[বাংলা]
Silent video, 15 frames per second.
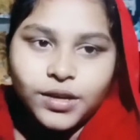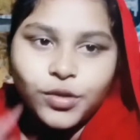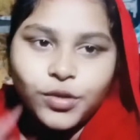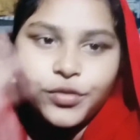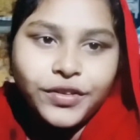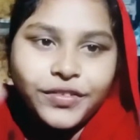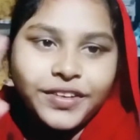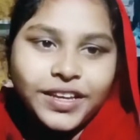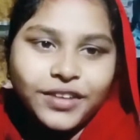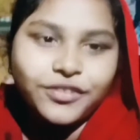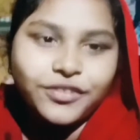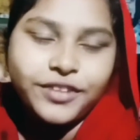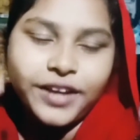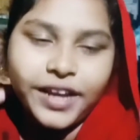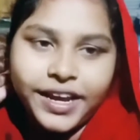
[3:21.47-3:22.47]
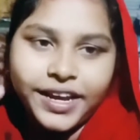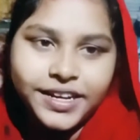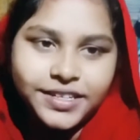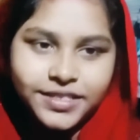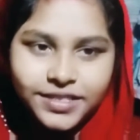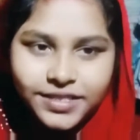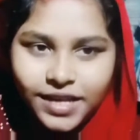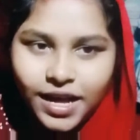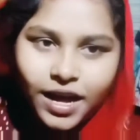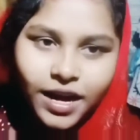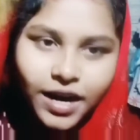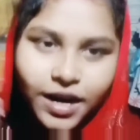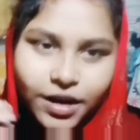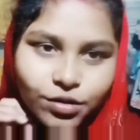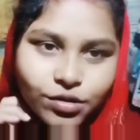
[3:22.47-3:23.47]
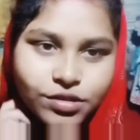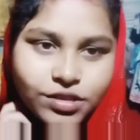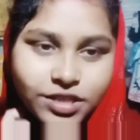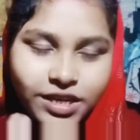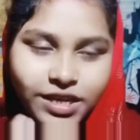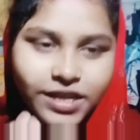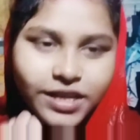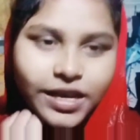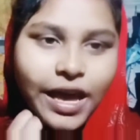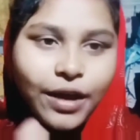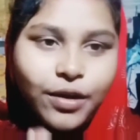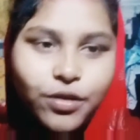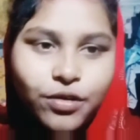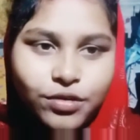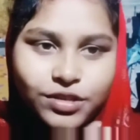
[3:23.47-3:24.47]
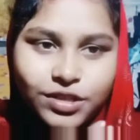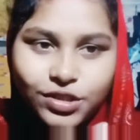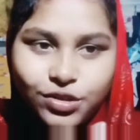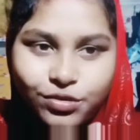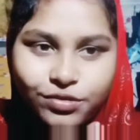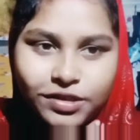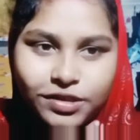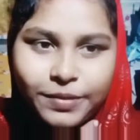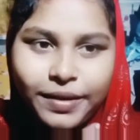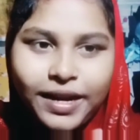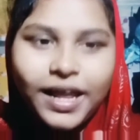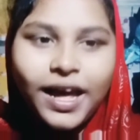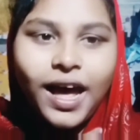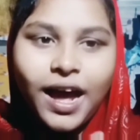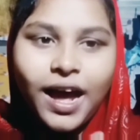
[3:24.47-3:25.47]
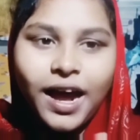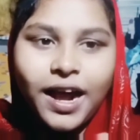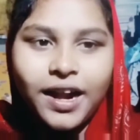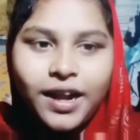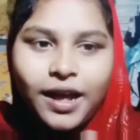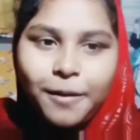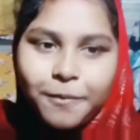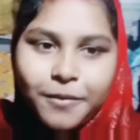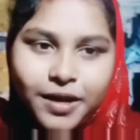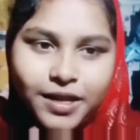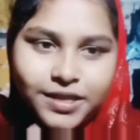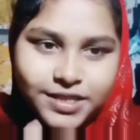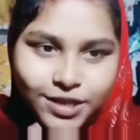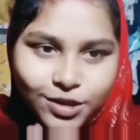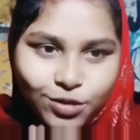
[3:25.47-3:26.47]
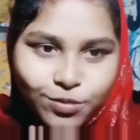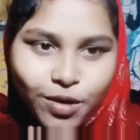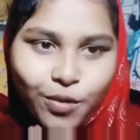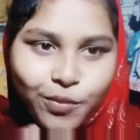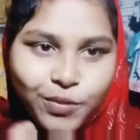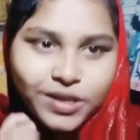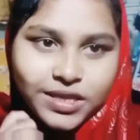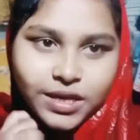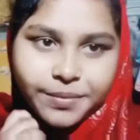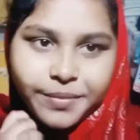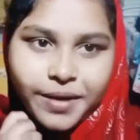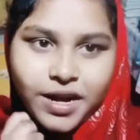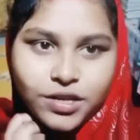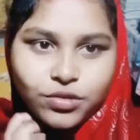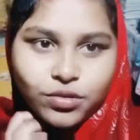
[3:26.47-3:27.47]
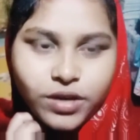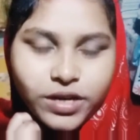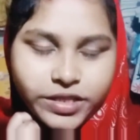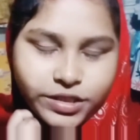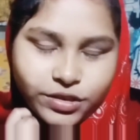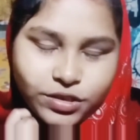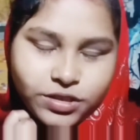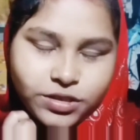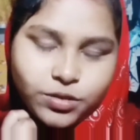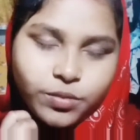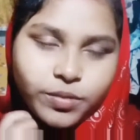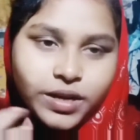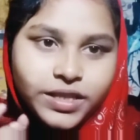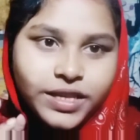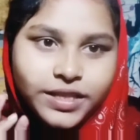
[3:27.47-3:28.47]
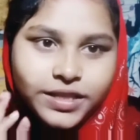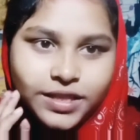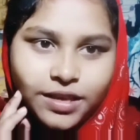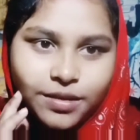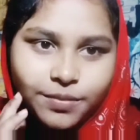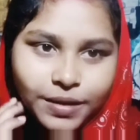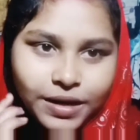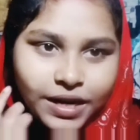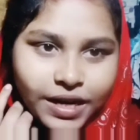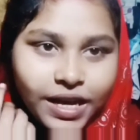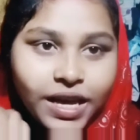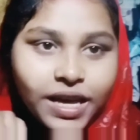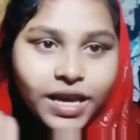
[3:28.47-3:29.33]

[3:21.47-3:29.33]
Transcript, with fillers: যায় না গুড ইভিনিং ফ্রেন্ডস আর হচ্ছে এখন হচ্ছে সন্ধেবেলা আর আমরা আজকে তো মামাবাড়ি থেকে বাড়ি চলে এসেছি তোমরা দেখতেই পেলে